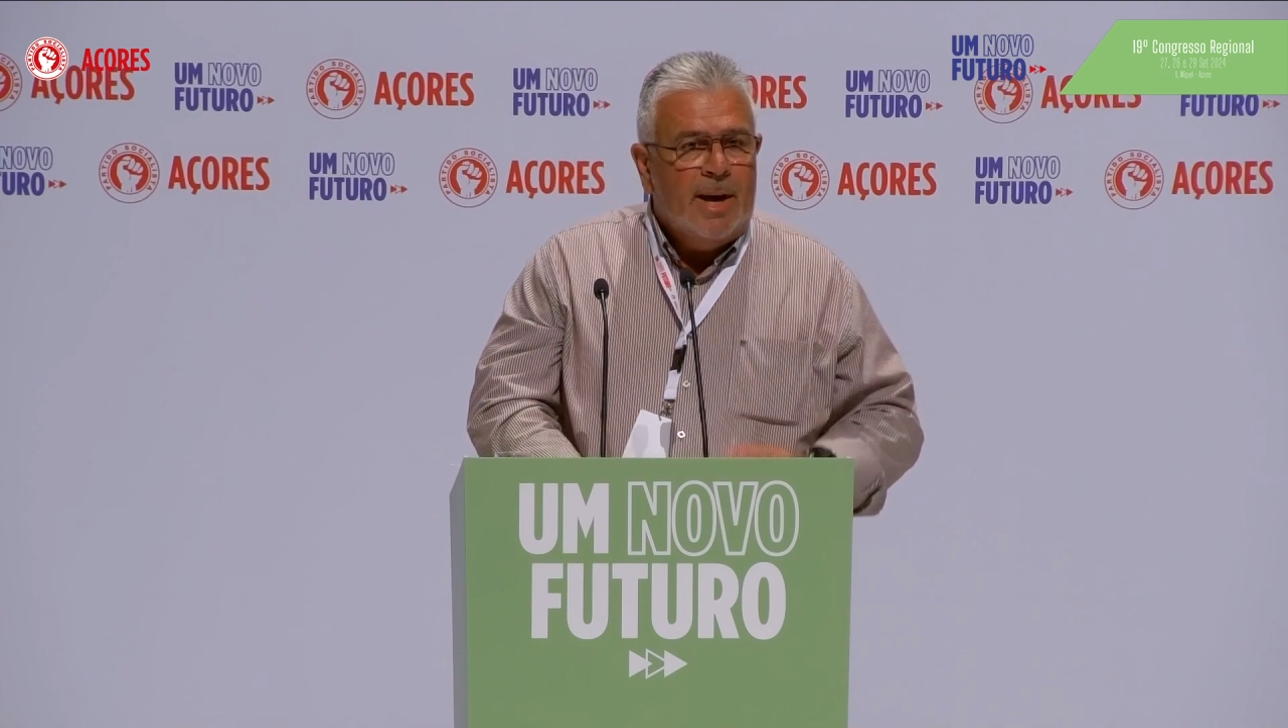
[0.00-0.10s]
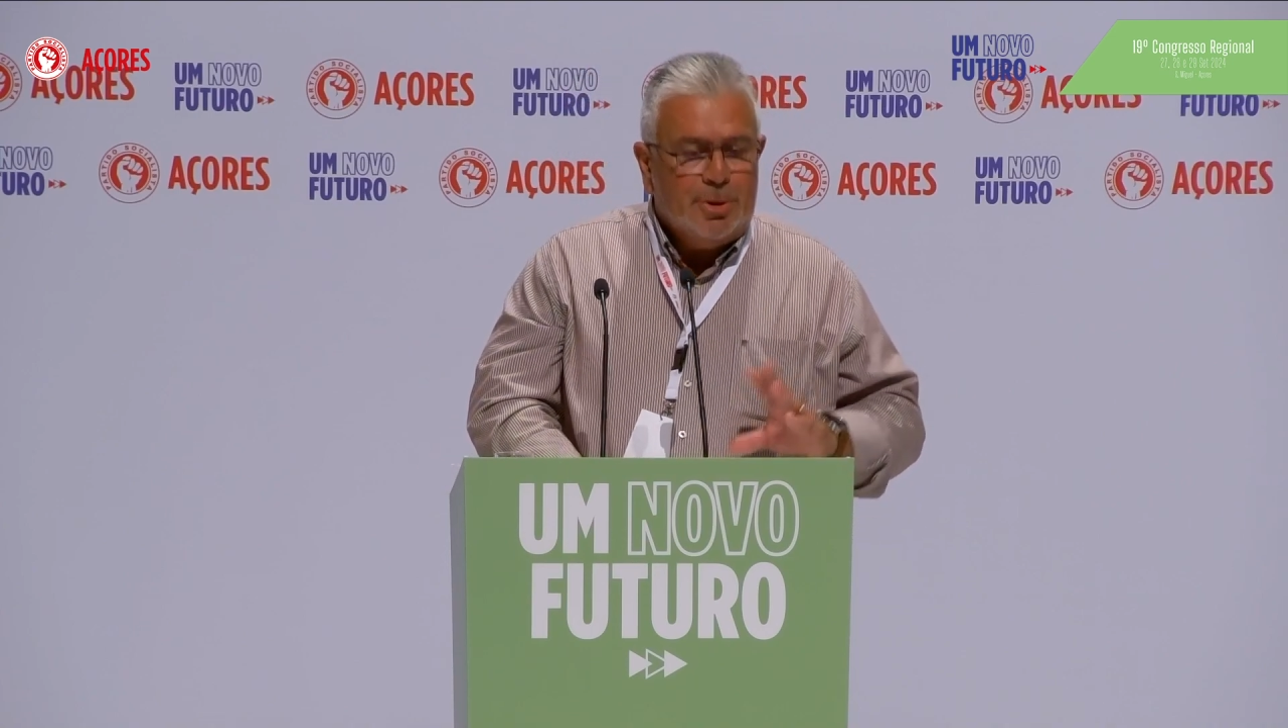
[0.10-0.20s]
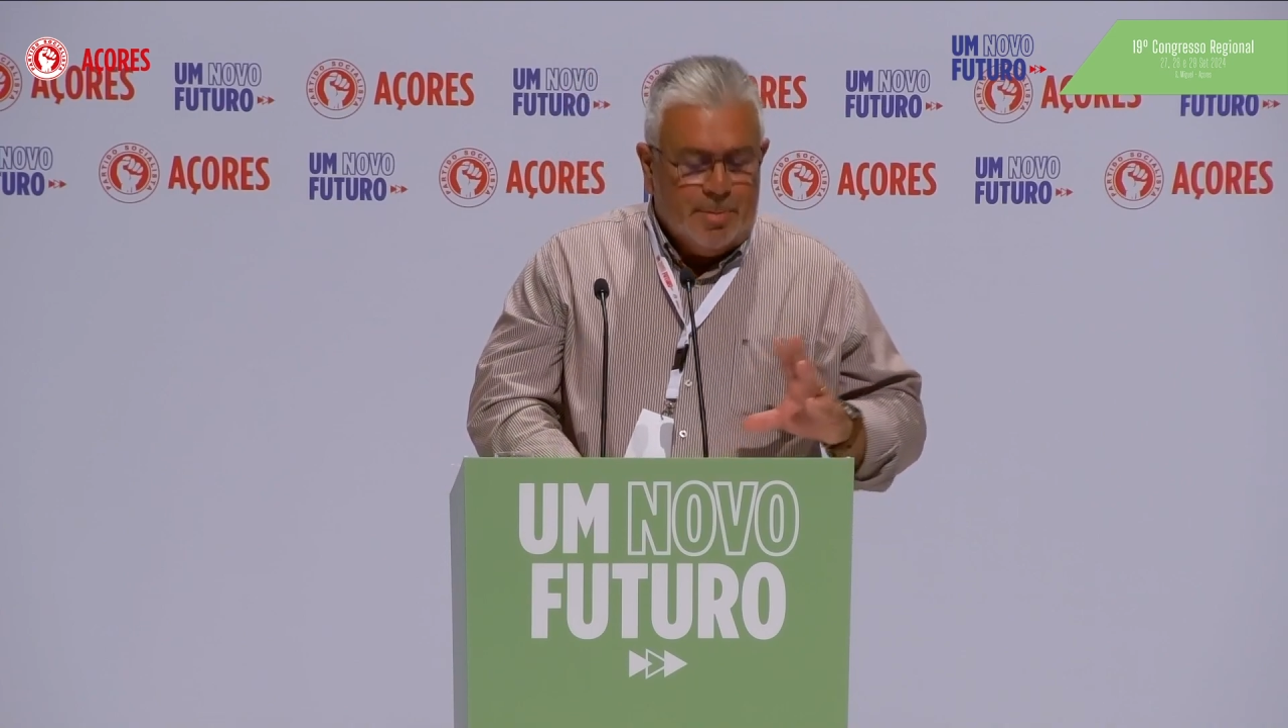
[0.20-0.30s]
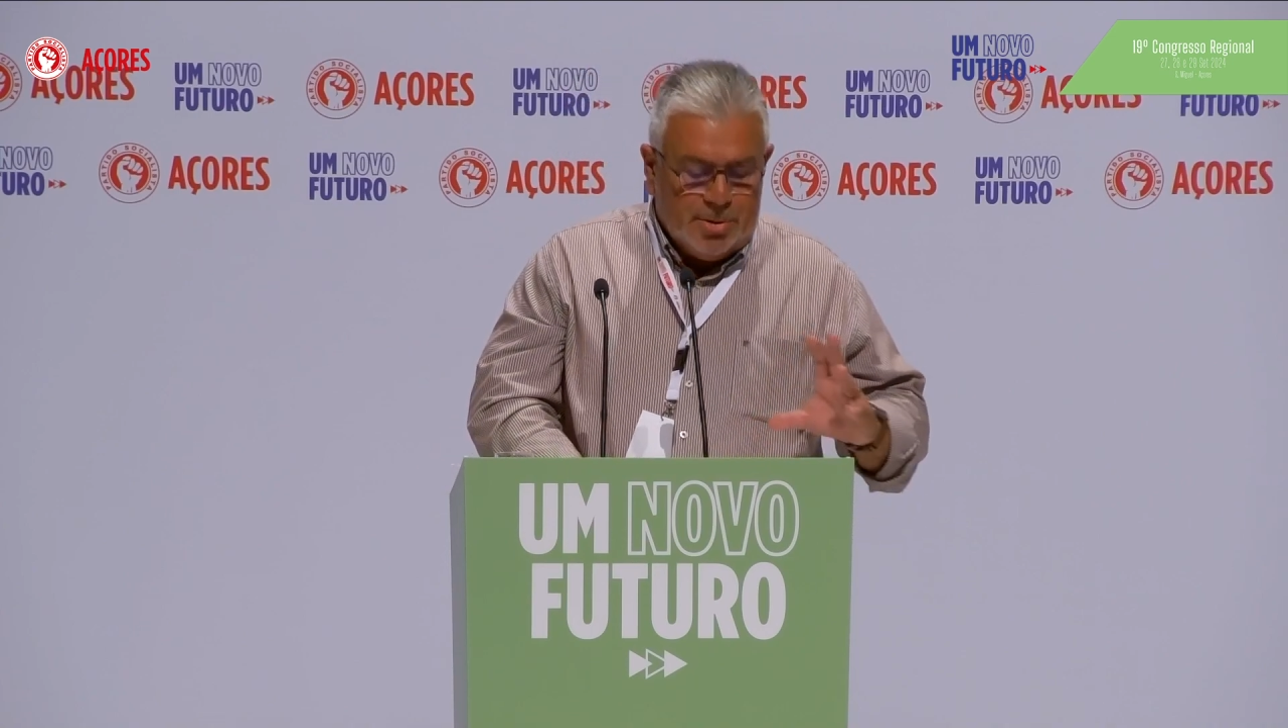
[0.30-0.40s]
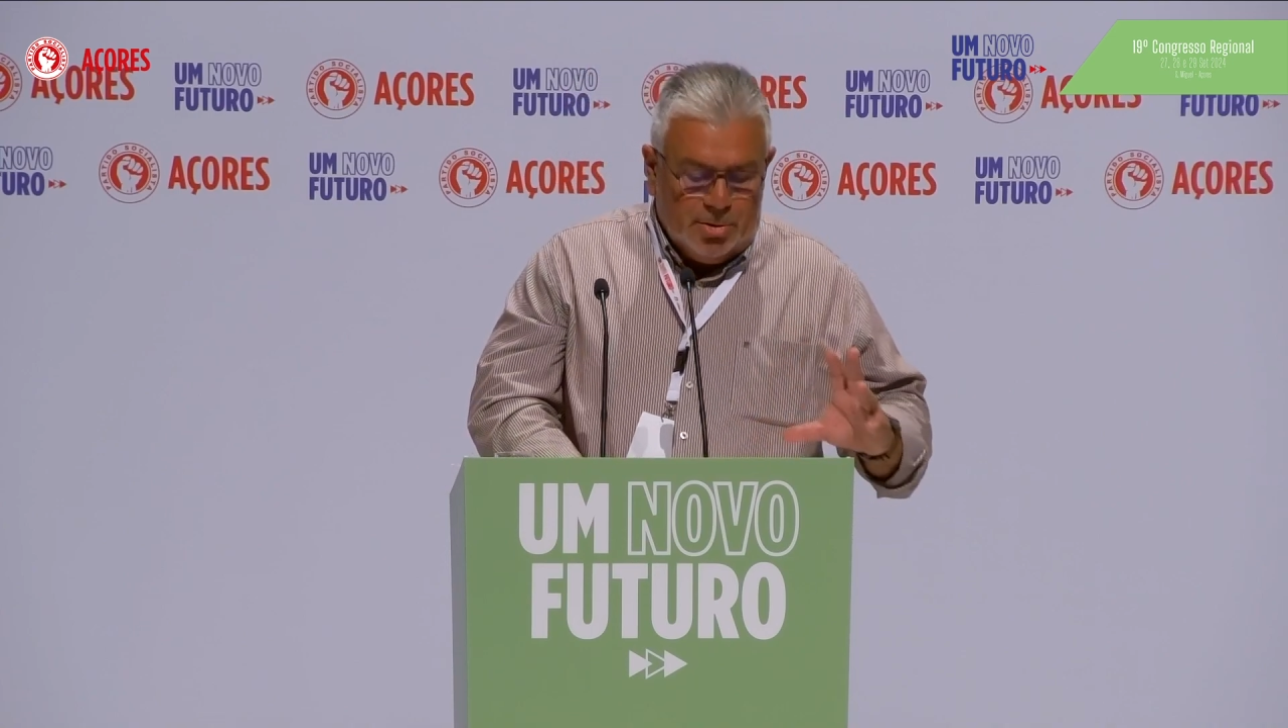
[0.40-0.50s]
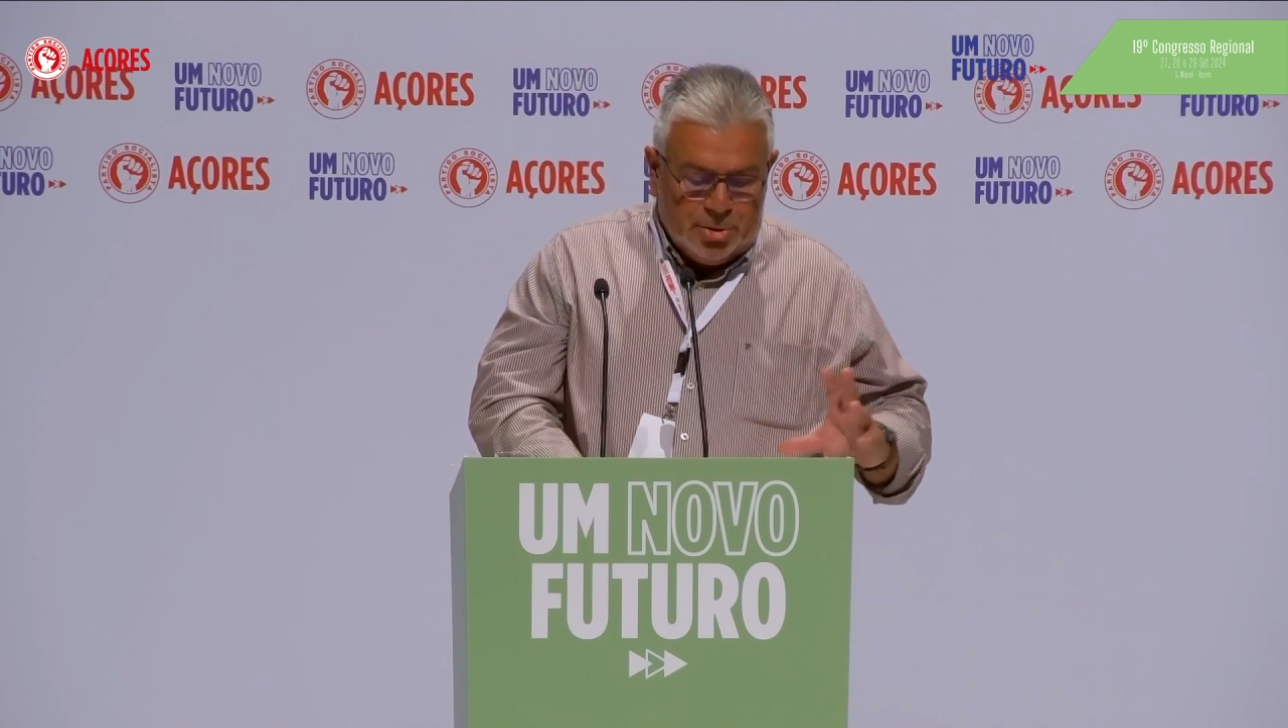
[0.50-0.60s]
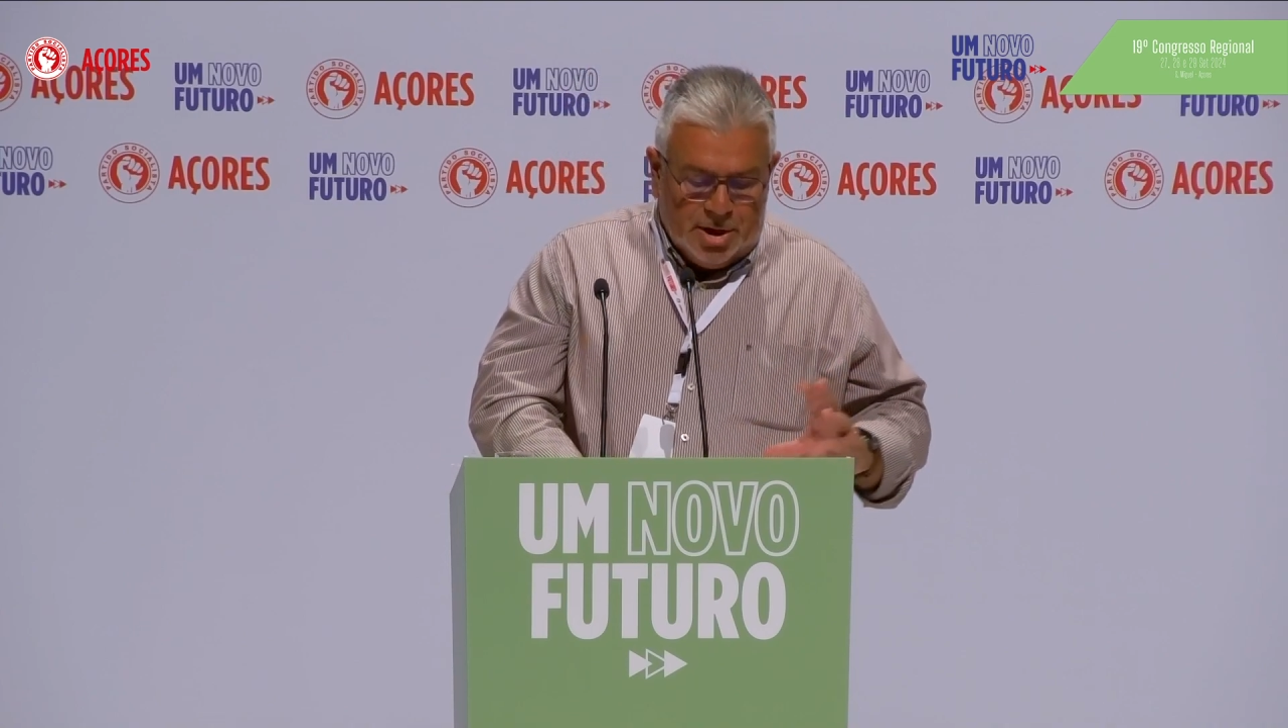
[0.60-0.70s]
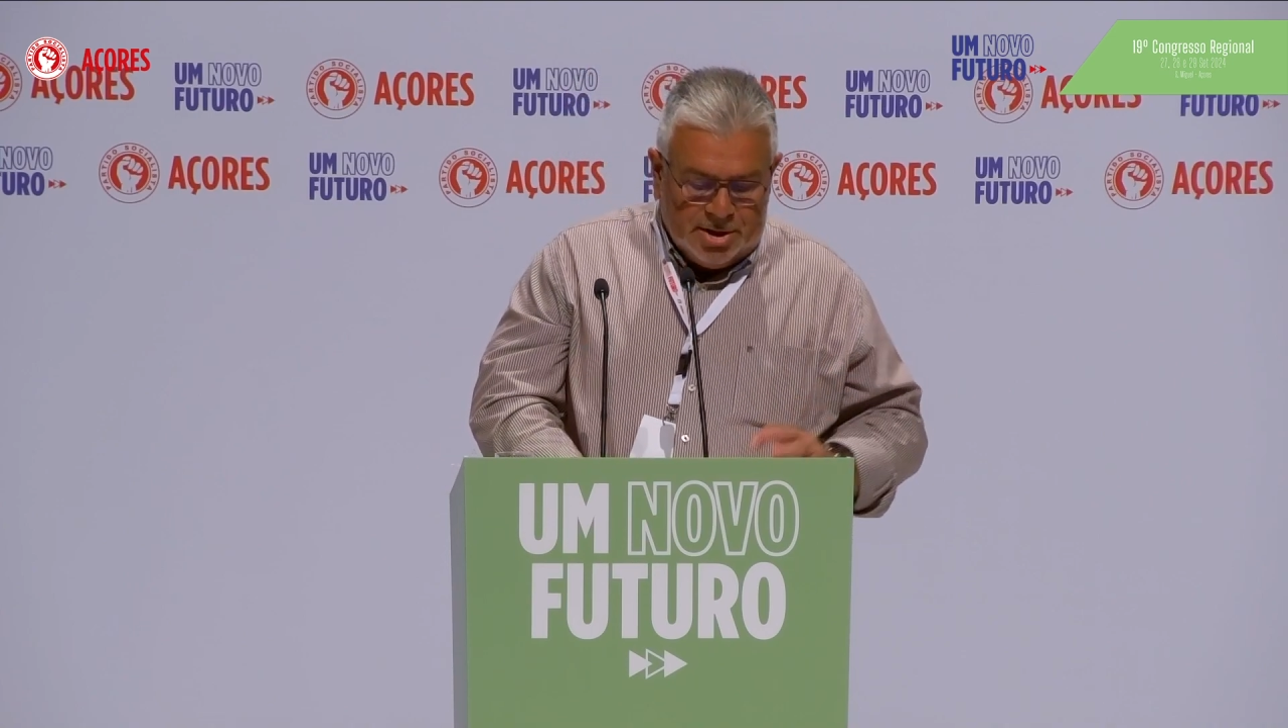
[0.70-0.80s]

à Inspeção Regional